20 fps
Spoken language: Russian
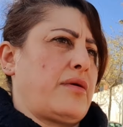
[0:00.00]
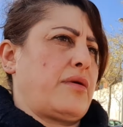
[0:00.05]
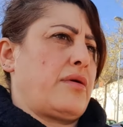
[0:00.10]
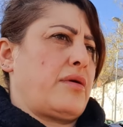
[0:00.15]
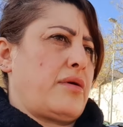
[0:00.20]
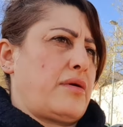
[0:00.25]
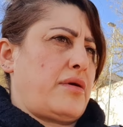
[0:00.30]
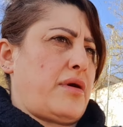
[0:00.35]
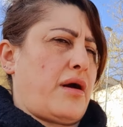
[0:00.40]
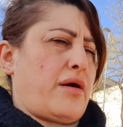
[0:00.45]

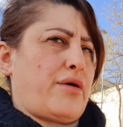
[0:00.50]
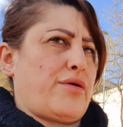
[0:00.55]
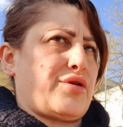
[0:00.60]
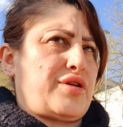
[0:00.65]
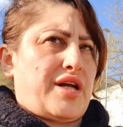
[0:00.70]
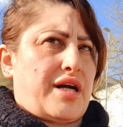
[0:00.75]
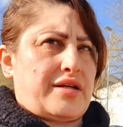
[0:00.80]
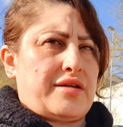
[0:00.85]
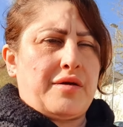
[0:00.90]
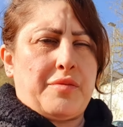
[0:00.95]
Я говорю,
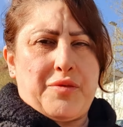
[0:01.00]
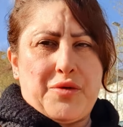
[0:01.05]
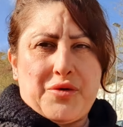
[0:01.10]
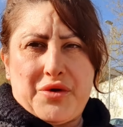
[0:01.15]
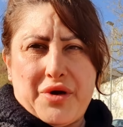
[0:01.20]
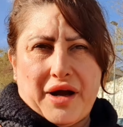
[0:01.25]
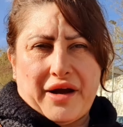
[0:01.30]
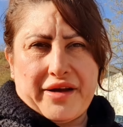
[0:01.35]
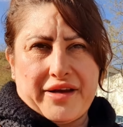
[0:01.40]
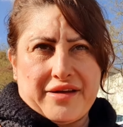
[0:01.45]
так не
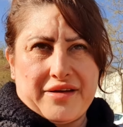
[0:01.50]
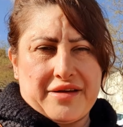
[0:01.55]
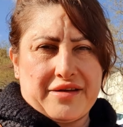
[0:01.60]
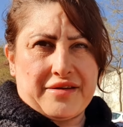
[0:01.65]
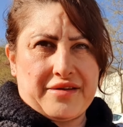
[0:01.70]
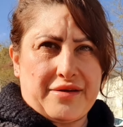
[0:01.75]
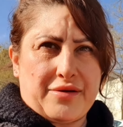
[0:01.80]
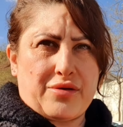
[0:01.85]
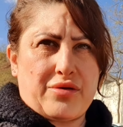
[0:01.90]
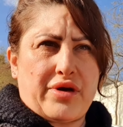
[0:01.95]
пугай.
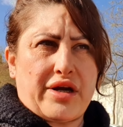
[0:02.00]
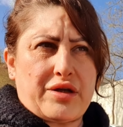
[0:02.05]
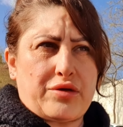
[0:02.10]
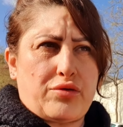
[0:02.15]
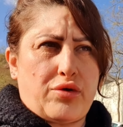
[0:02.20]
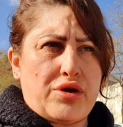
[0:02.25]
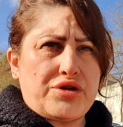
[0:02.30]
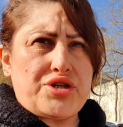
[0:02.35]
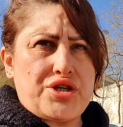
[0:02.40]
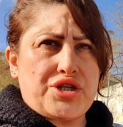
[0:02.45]
Он говорит,
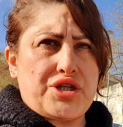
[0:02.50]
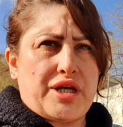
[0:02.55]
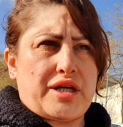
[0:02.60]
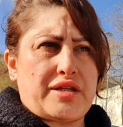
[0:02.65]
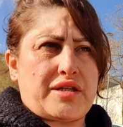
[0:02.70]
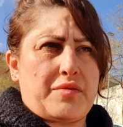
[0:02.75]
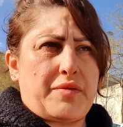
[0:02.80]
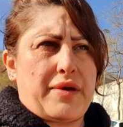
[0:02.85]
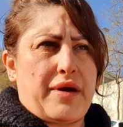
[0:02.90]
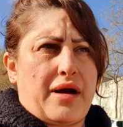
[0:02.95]
хочешь, я
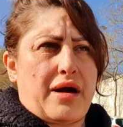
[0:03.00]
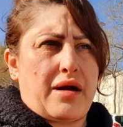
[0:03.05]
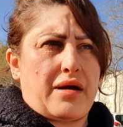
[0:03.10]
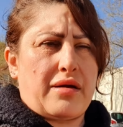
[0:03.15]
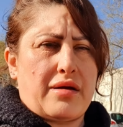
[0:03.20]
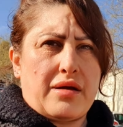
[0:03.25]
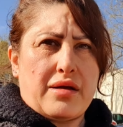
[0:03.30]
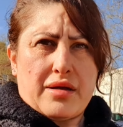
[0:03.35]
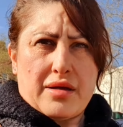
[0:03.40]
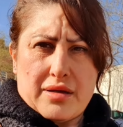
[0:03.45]
тебя
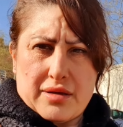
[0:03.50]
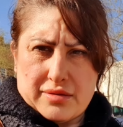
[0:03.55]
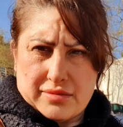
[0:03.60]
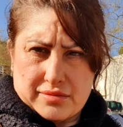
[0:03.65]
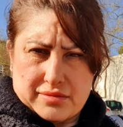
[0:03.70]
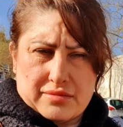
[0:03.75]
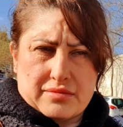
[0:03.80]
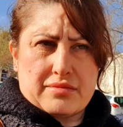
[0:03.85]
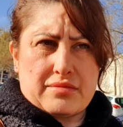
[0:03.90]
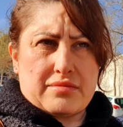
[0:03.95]

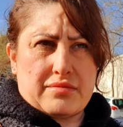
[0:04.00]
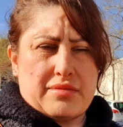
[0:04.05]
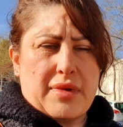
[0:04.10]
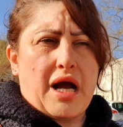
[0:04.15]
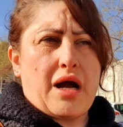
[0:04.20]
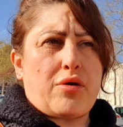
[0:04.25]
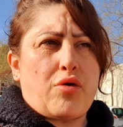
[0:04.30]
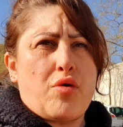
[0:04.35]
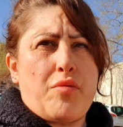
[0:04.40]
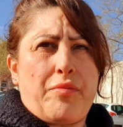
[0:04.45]

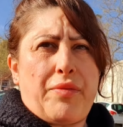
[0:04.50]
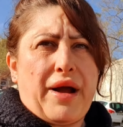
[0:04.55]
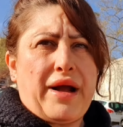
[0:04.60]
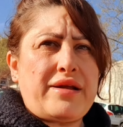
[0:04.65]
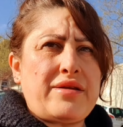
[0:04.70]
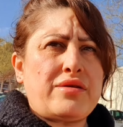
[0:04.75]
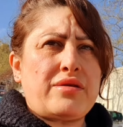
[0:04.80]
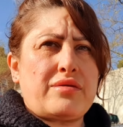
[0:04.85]
аккомпань...